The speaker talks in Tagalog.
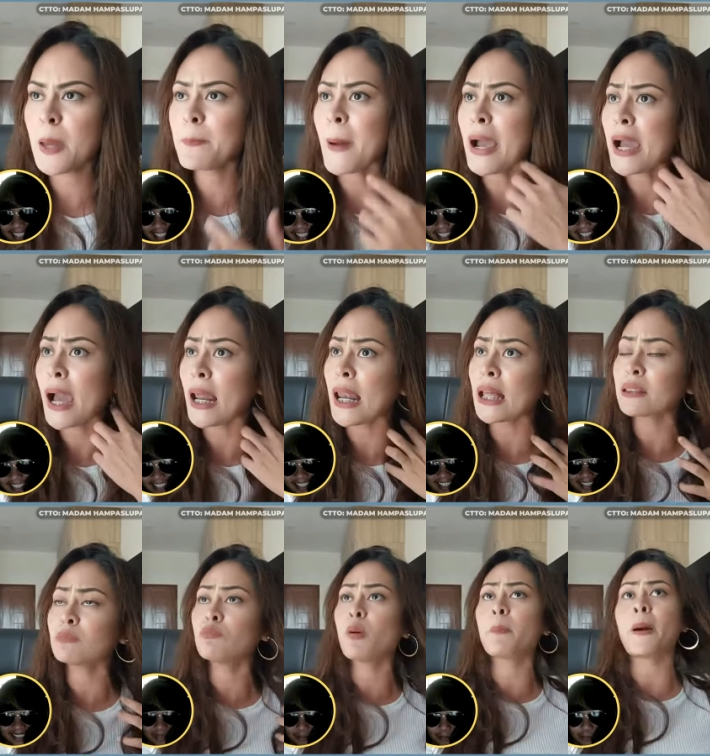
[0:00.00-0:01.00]
Ipagkalat
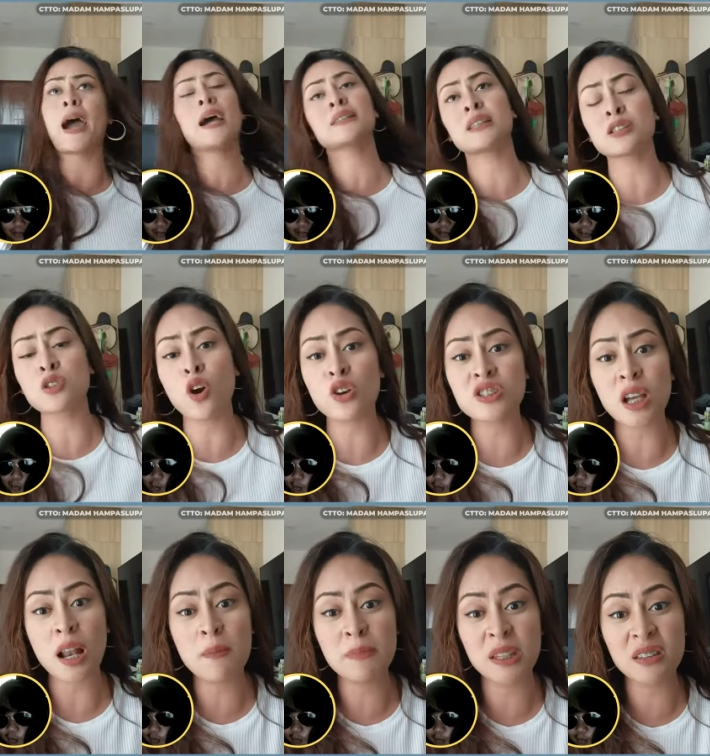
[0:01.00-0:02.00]
mo pa sa
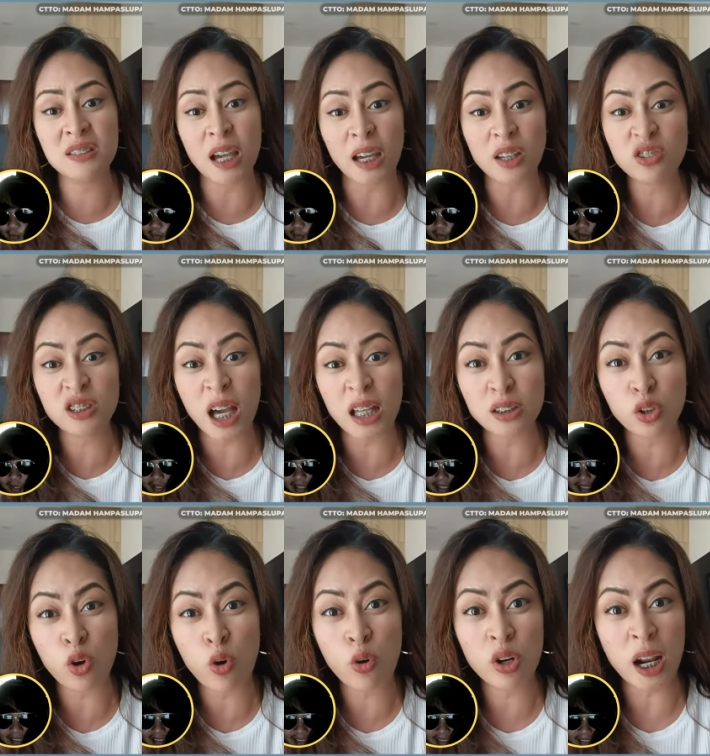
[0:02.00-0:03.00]
social media yung dati
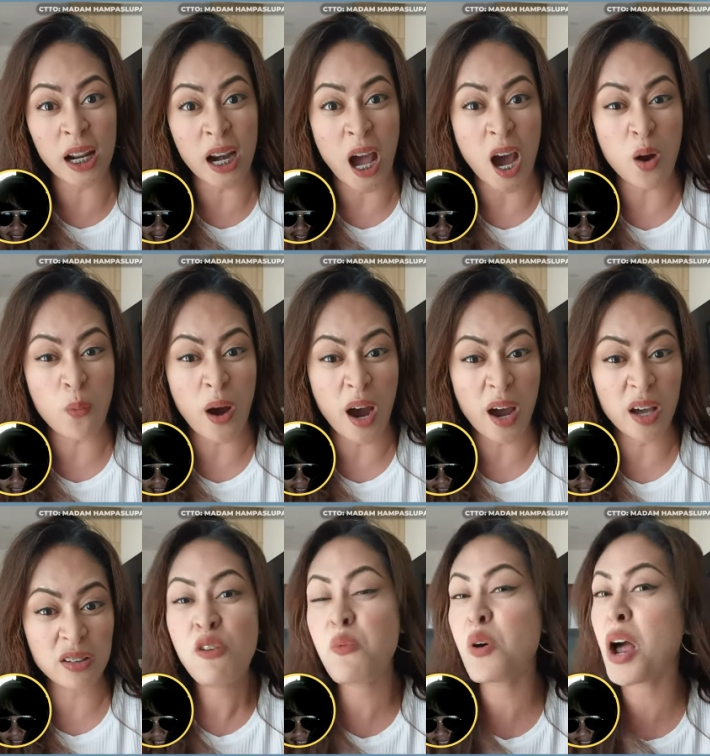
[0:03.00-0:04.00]
kong
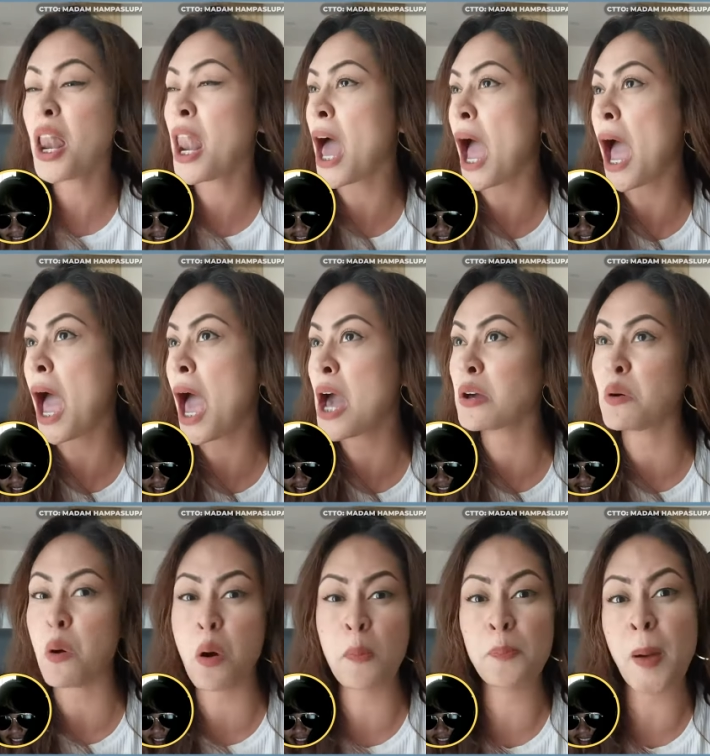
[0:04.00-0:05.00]
larawan. Wala
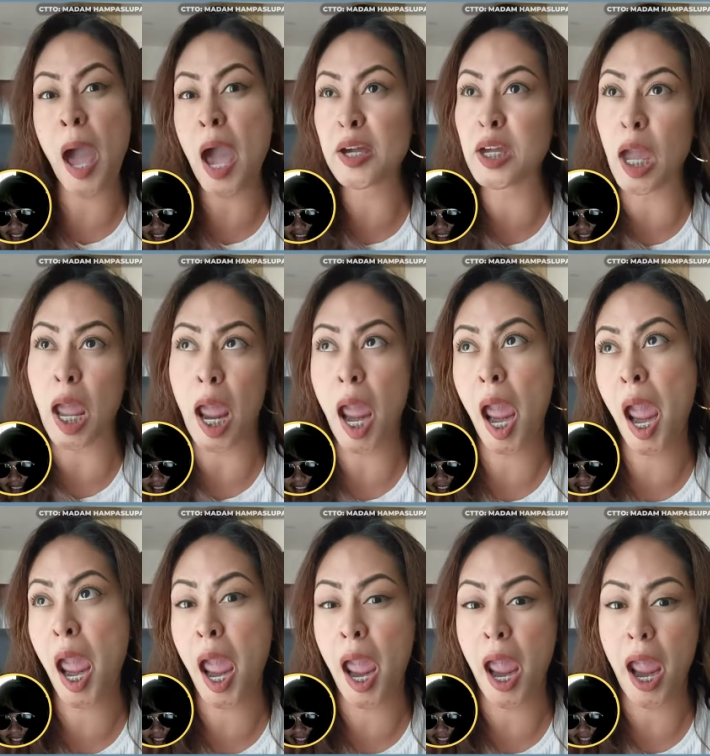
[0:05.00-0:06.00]
akong pake.
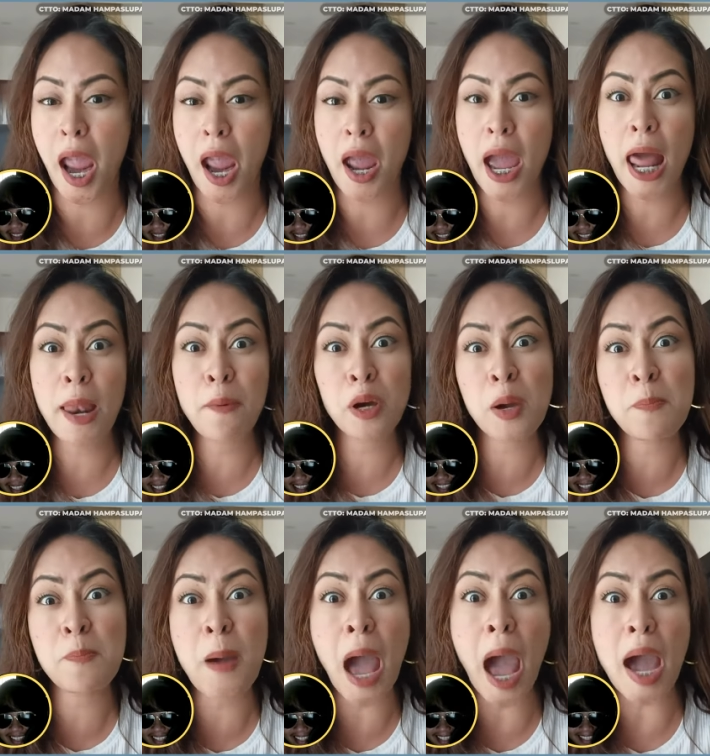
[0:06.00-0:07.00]
Alam mo kung
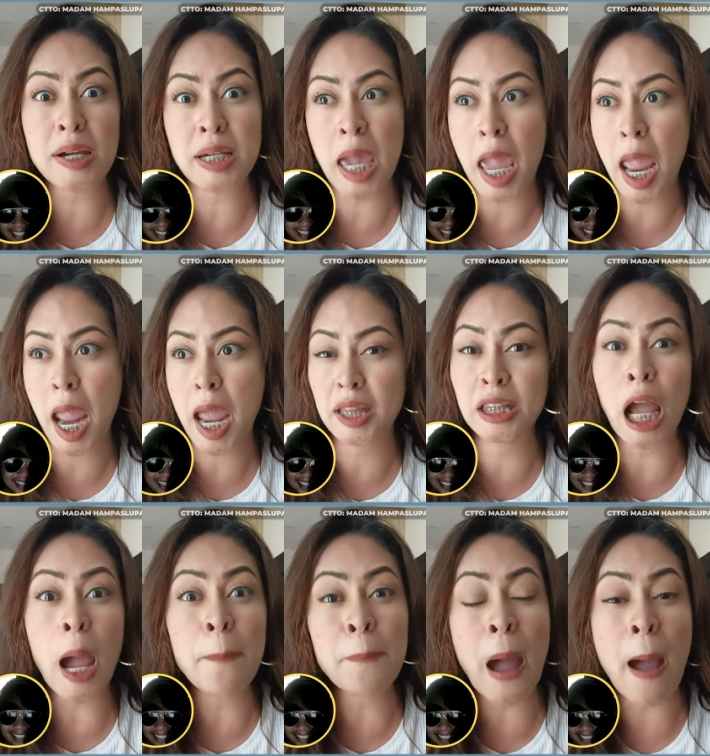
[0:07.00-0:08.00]
bakit?
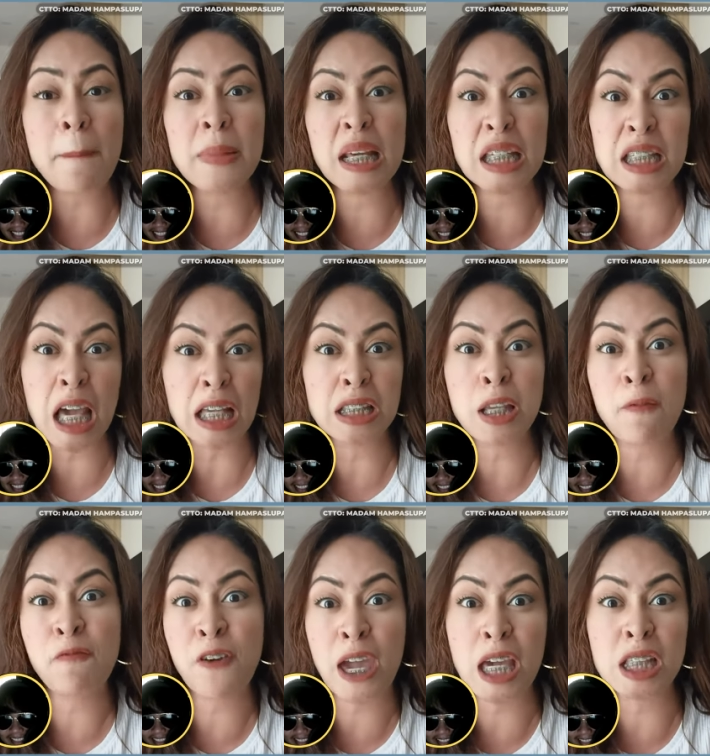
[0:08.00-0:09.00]
Naka public yan sa
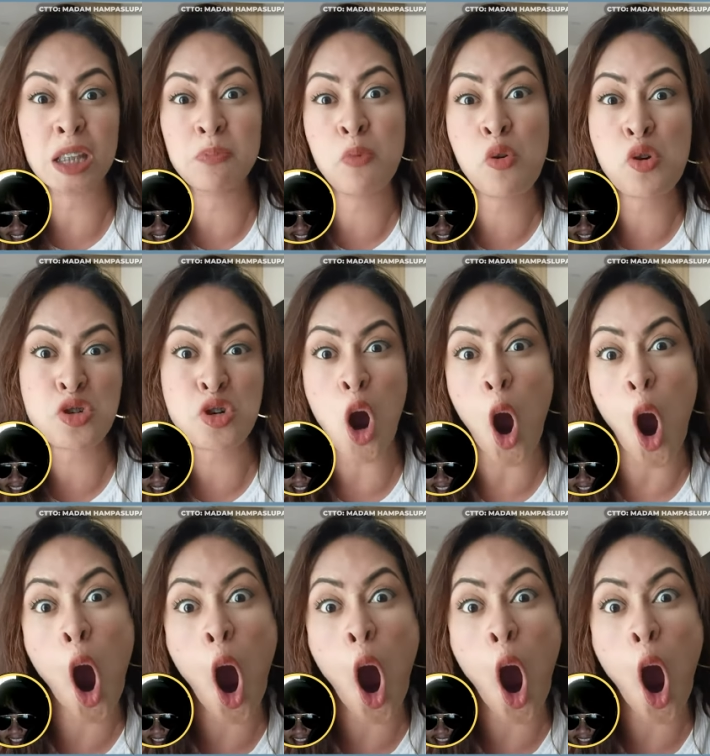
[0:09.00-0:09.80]
Facebook ko.